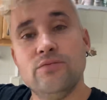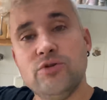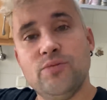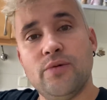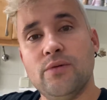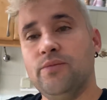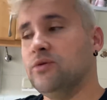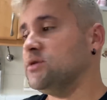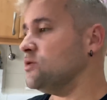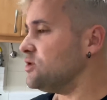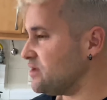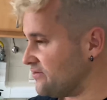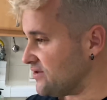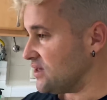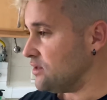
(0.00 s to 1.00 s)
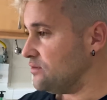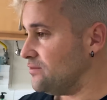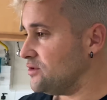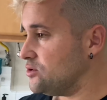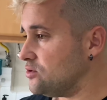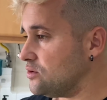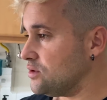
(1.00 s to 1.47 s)
de propósito. Eu até falei no
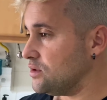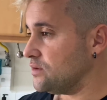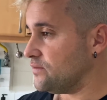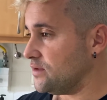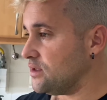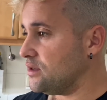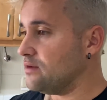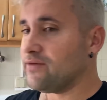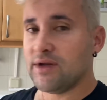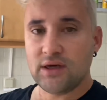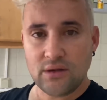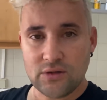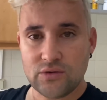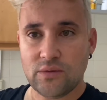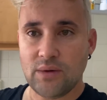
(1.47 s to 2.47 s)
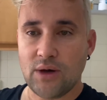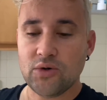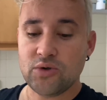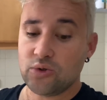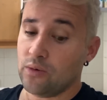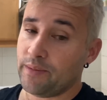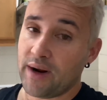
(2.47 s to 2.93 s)
vídeo ontem, falei? Falei que nós vamos lá
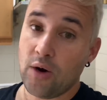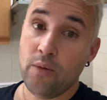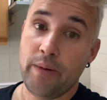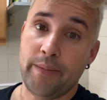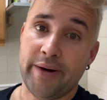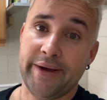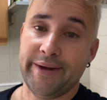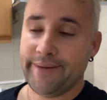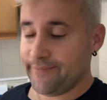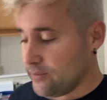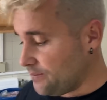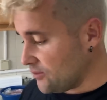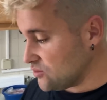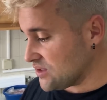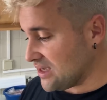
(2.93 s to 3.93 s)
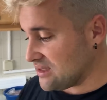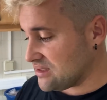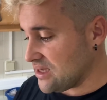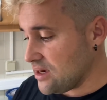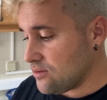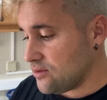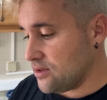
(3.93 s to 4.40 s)
hoje comprar roupa pra ela. Comprar uns
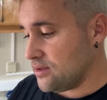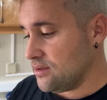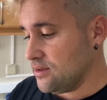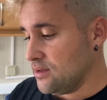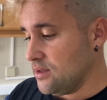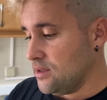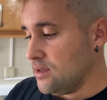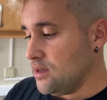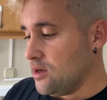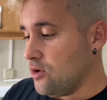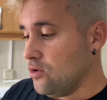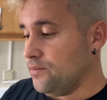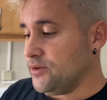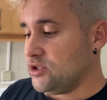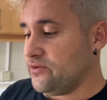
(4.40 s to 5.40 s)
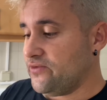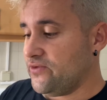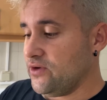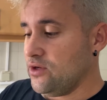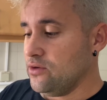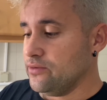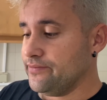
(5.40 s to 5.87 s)
casacos, né? Roupa de
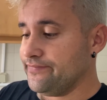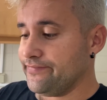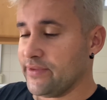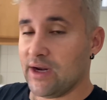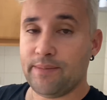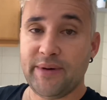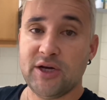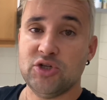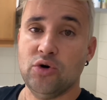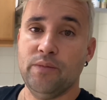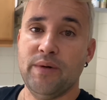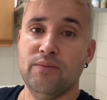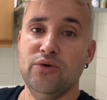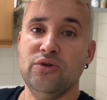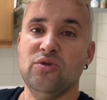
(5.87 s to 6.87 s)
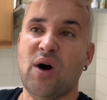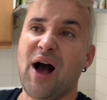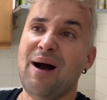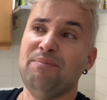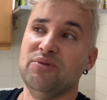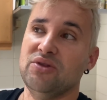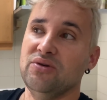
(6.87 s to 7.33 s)
frio. Ela perde roupa muito
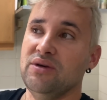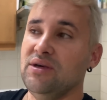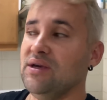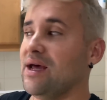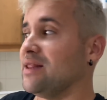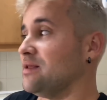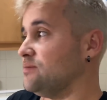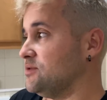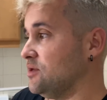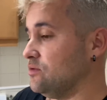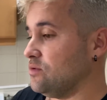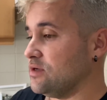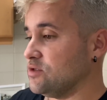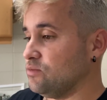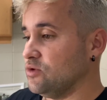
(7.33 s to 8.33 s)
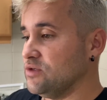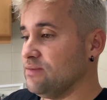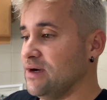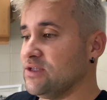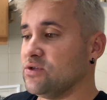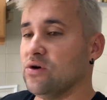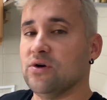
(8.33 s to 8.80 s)
rápido e ela tá precisando de umas blusas
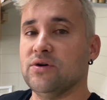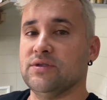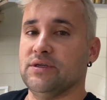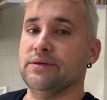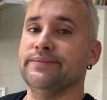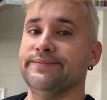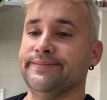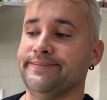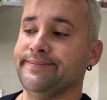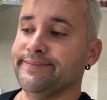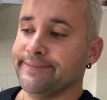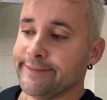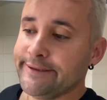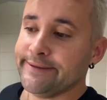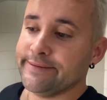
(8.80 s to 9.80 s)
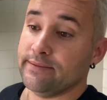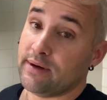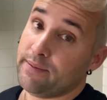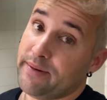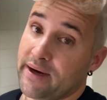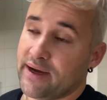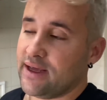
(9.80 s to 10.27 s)
mais grossas. Vai
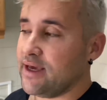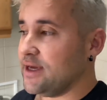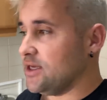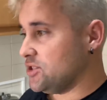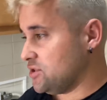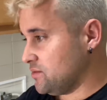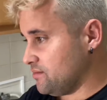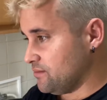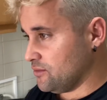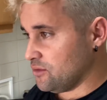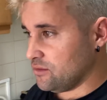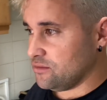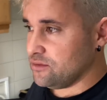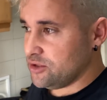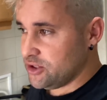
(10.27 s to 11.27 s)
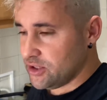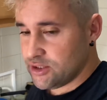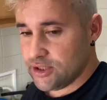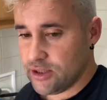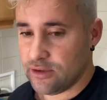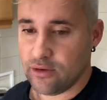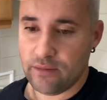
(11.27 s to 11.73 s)
pra creche, não no dia a
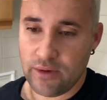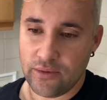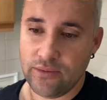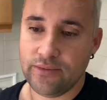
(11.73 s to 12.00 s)
dia normal.